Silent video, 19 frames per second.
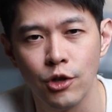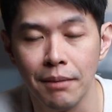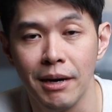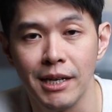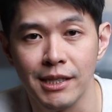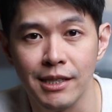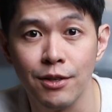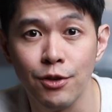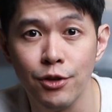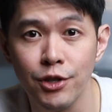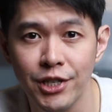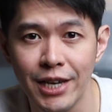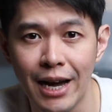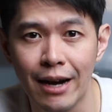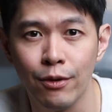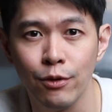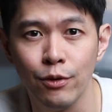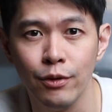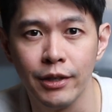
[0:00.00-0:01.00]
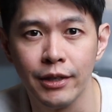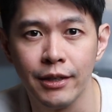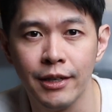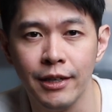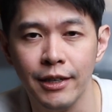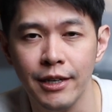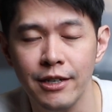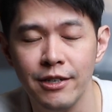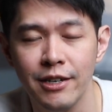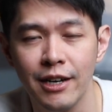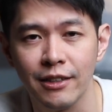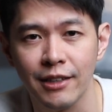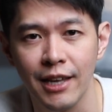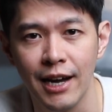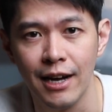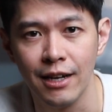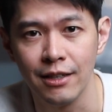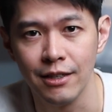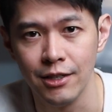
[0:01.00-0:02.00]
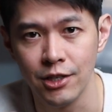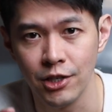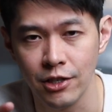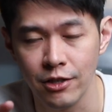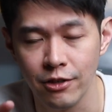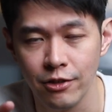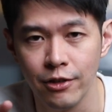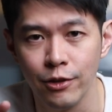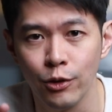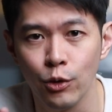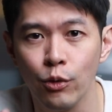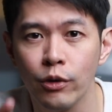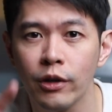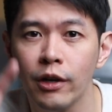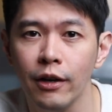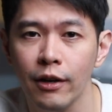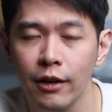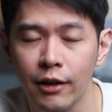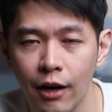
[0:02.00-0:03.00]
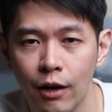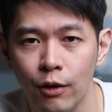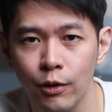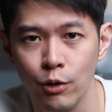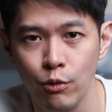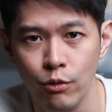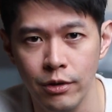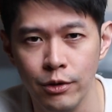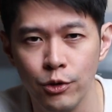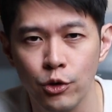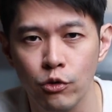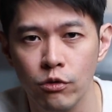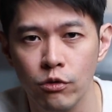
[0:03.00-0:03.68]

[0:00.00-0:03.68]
他马上又加入了可以让他的信任度更高的元